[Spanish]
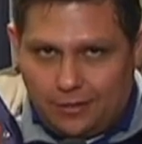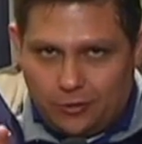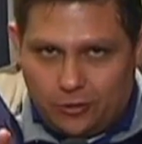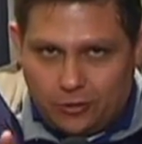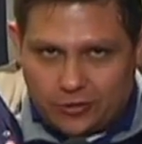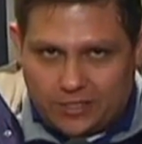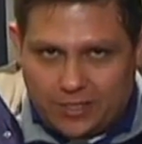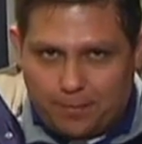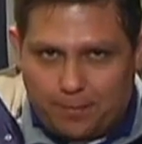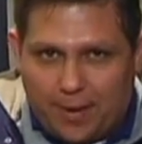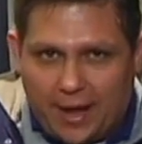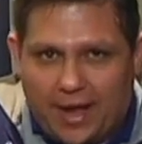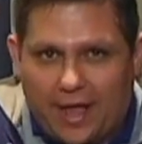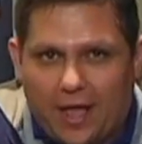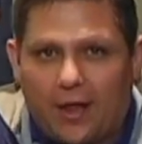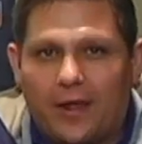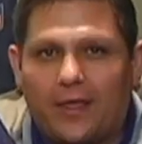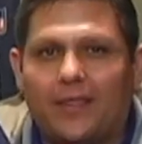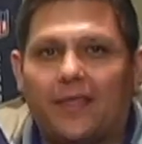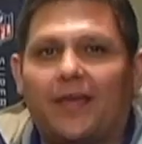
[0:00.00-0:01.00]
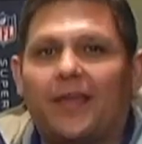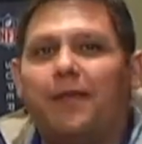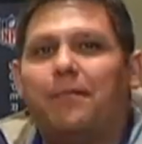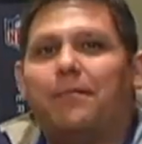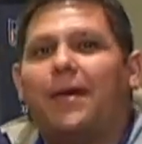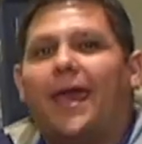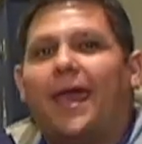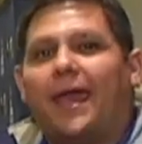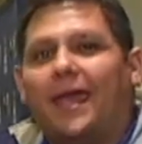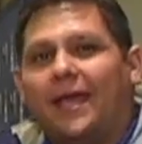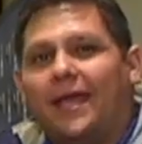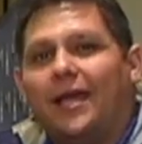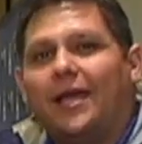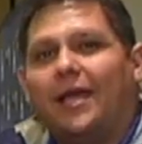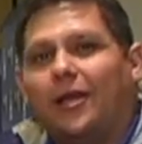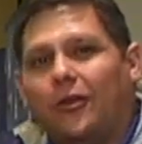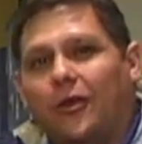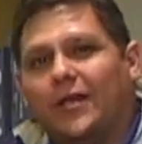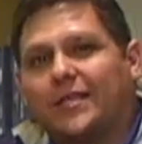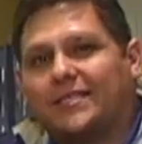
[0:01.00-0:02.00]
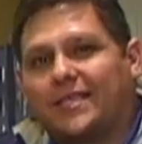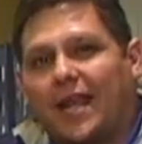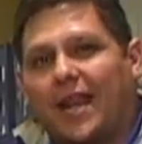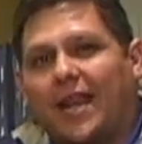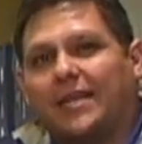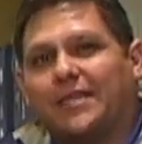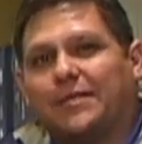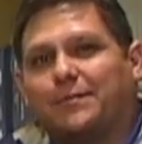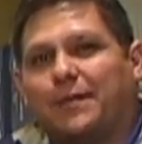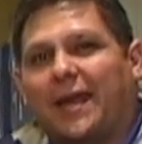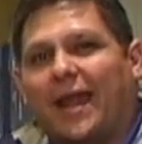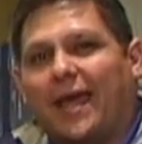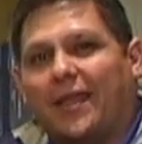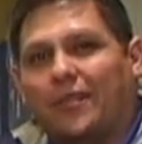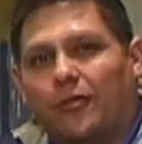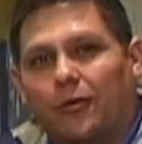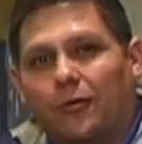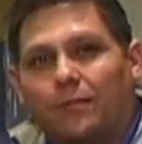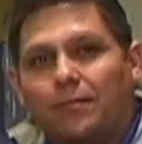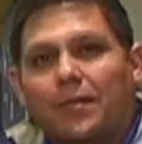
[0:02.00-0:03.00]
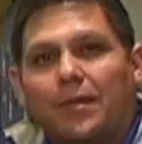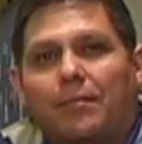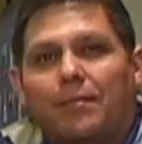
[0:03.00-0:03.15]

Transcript: los empacadores de Green Bay lo estarán esperando.